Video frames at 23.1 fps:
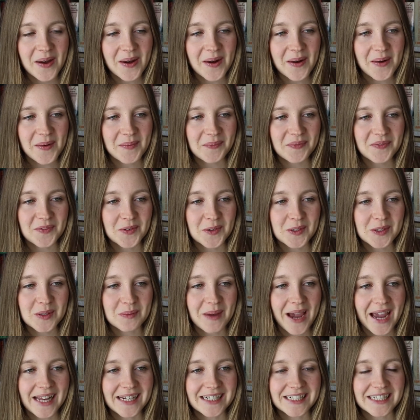ähm, wo es um
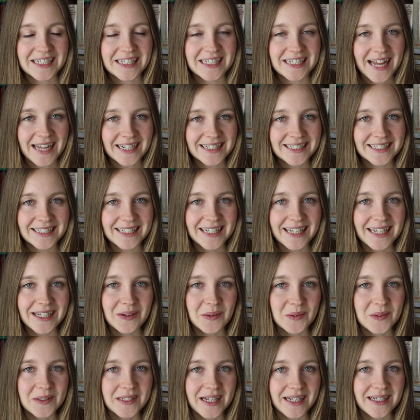eine Stadt ging
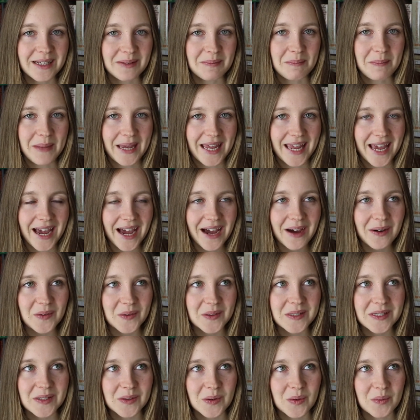unter dem Meer
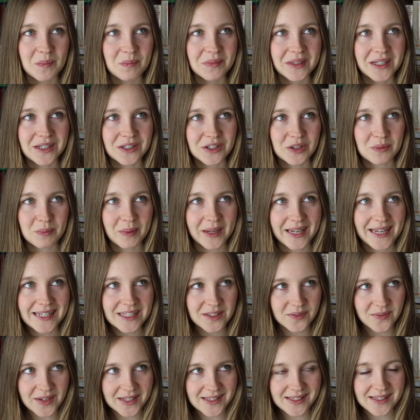und um
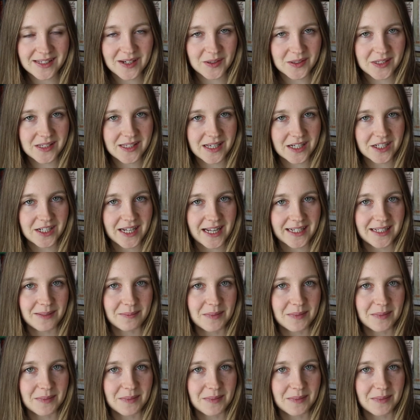Gesprächsfetzen aus dieser Stadt,